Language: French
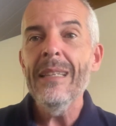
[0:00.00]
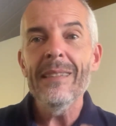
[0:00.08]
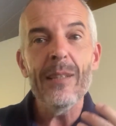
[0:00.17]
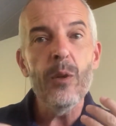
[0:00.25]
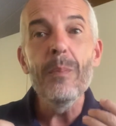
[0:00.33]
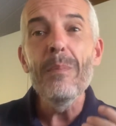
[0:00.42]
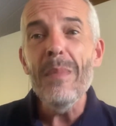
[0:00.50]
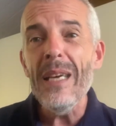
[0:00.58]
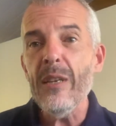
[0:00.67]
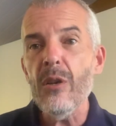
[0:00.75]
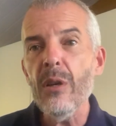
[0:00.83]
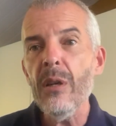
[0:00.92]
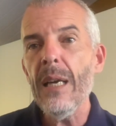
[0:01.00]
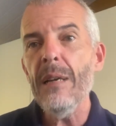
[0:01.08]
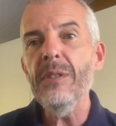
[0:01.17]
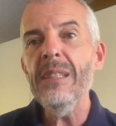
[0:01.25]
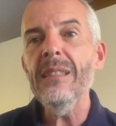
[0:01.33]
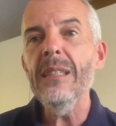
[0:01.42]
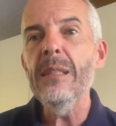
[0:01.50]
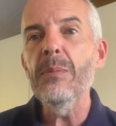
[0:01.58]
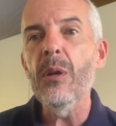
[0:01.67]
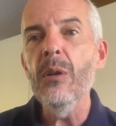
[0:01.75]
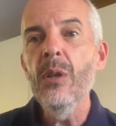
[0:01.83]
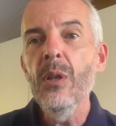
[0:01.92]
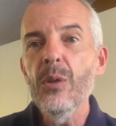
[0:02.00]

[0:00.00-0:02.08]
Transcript: C'est le meilleur investissement